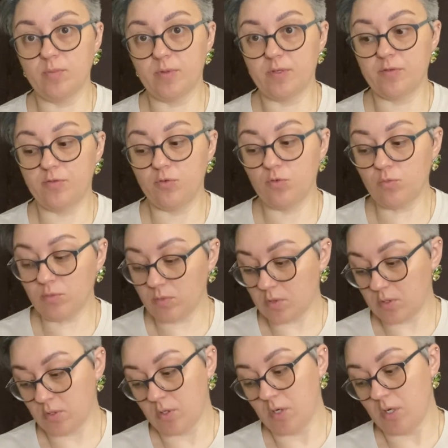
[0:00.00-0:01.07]
парфюм,
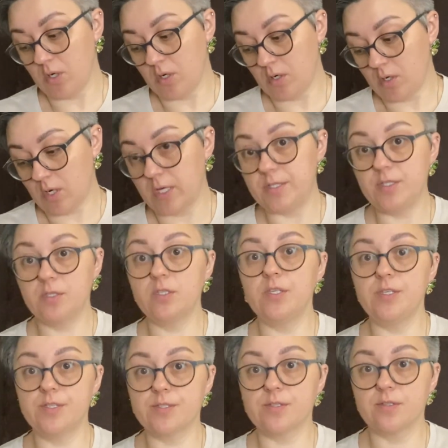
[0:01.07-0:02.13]
один
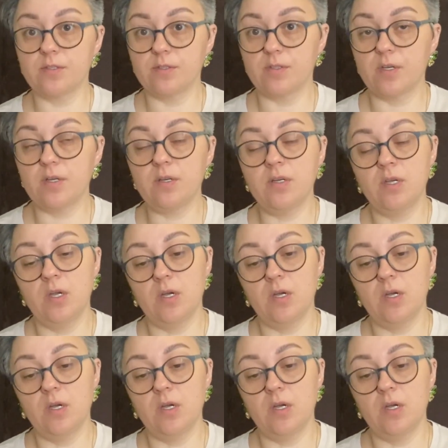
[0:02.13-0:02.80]
из, да.